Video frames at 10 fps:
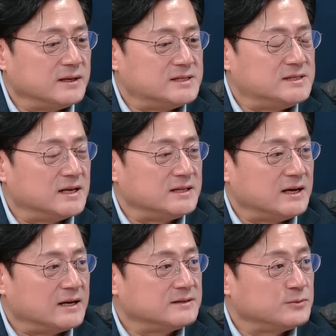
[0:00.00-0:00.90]
지자들이
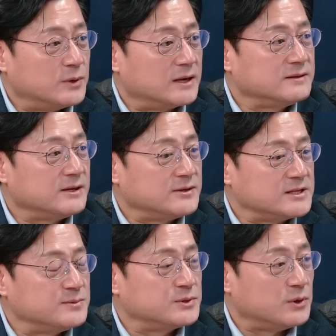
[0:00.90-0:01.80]
하는 원하는 대로
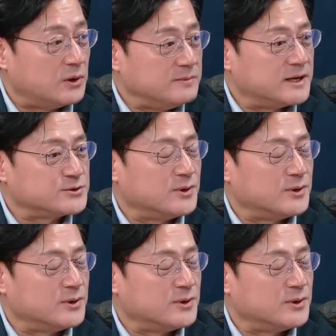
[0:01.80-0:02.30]
됐으면 더 얼마나